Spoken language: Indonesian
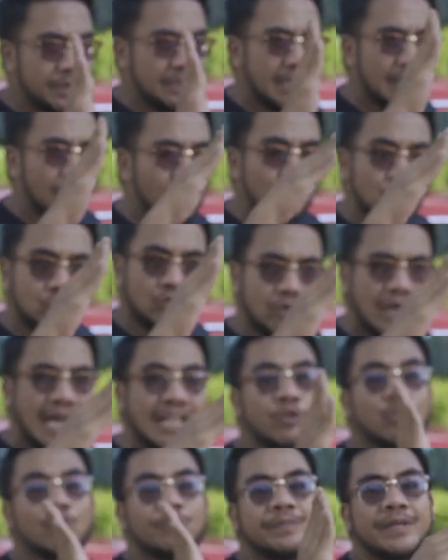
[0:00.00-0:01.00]
bisa
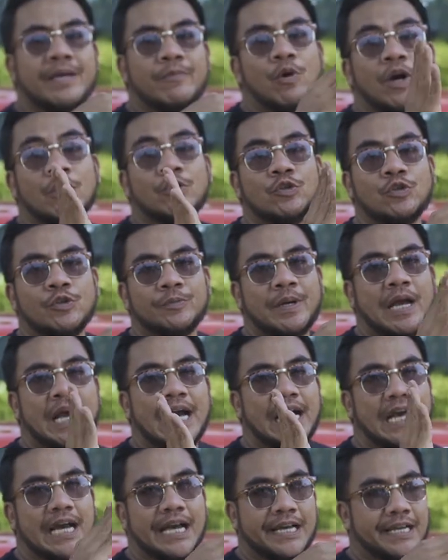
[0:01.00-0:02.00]
katup, dia buka tutup
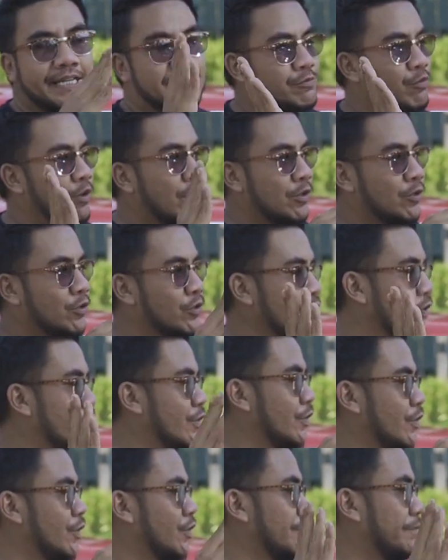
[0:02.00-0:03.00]
guys, buka
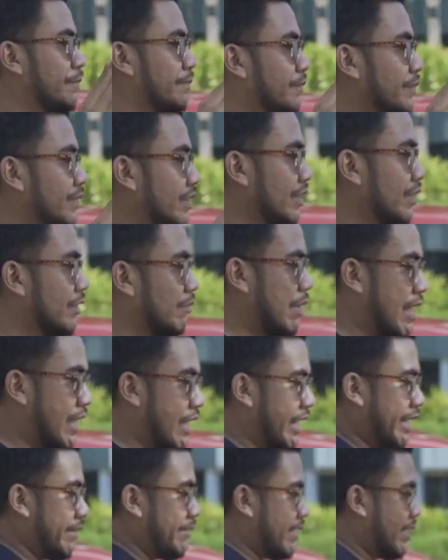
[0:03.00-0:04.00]
tutup.
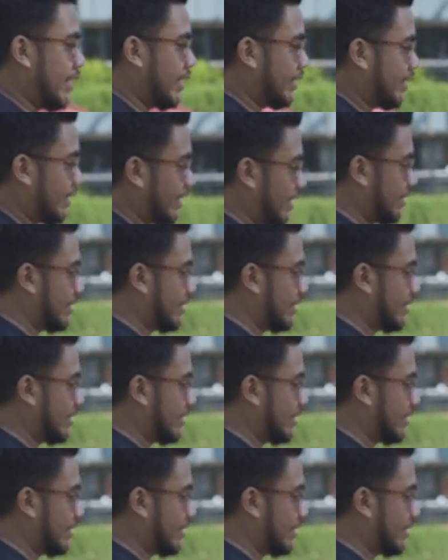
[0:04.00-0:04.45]
Belakangnya bal, kita